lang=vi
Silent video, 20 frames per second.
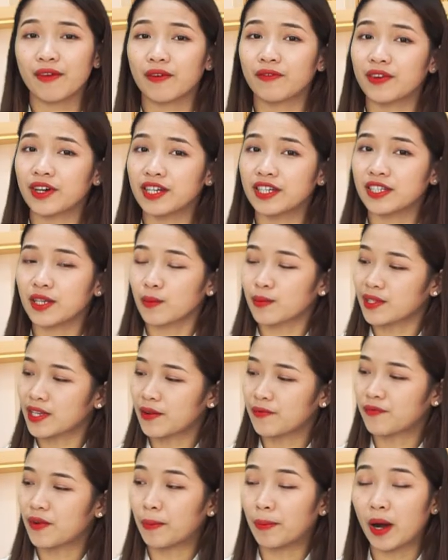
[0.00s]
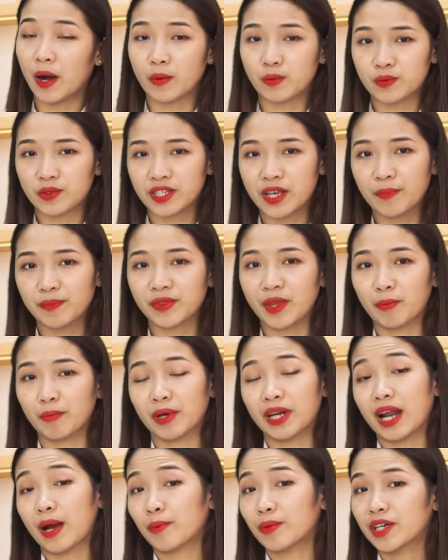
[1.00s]
Và với dòng sản phẩm hồng sâm tẩm
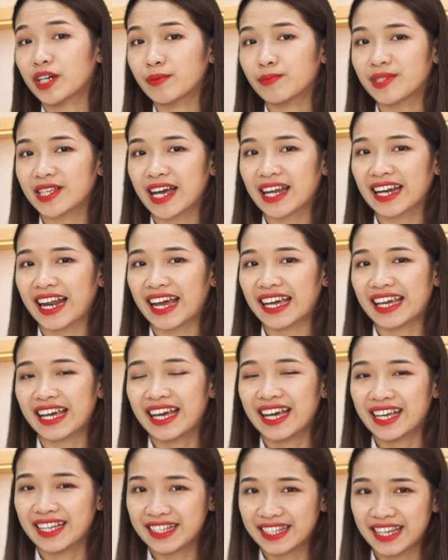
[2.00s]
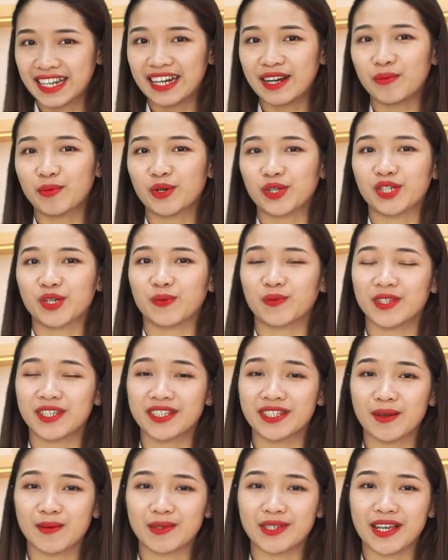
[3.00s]
mật ong Geumsan này chính là một trong
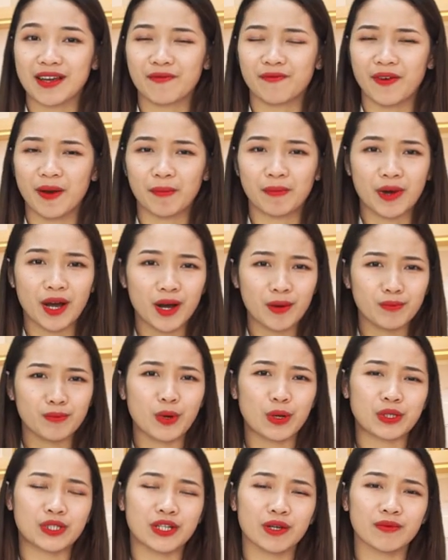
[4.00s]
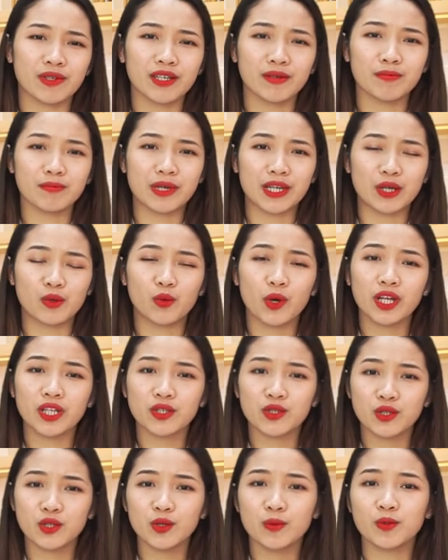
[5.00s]
những dòng sản phẩm, một trong những bí
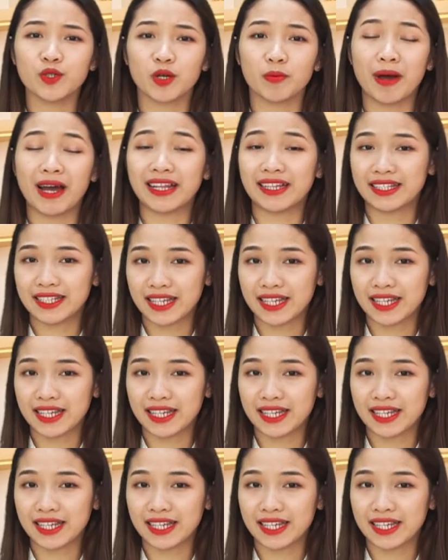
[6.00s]
quyết giúp cho bạn